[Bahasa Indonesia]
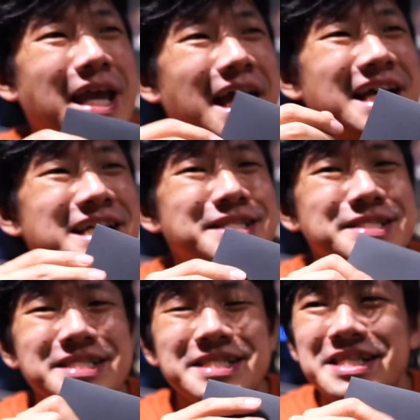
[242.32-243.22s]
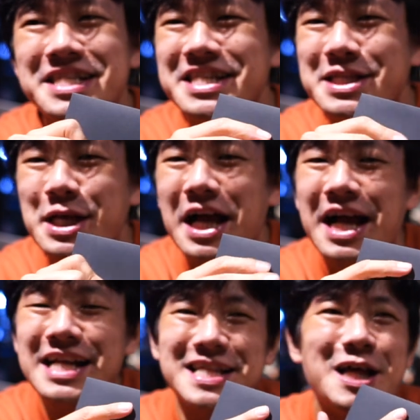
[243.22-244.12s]
ya?
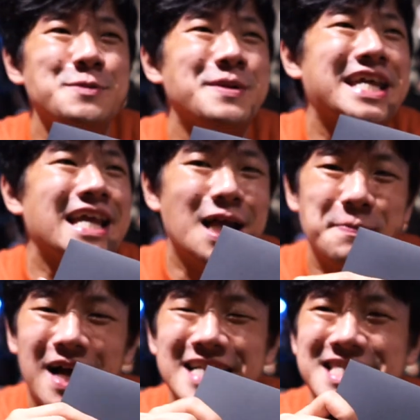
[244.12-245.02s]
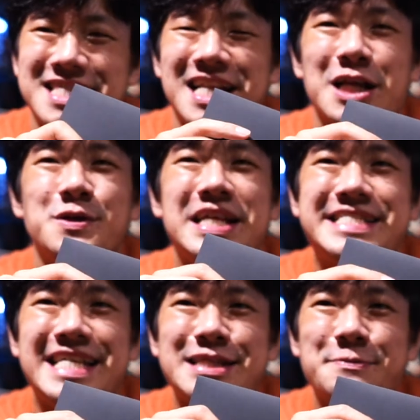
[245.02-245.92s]
Enggak terlalu mengkilap, enggak terlalu
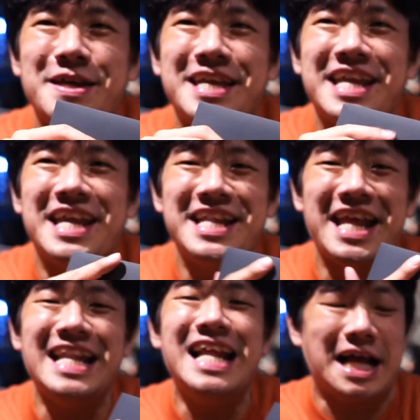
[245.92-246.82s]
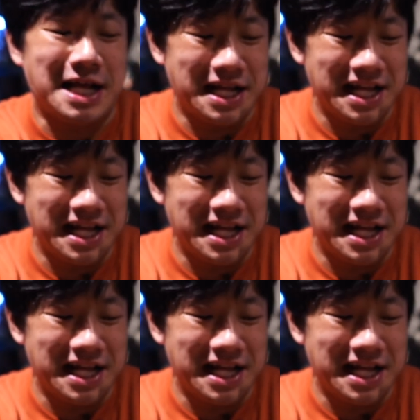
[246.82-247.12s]
licin, tapi ini enak.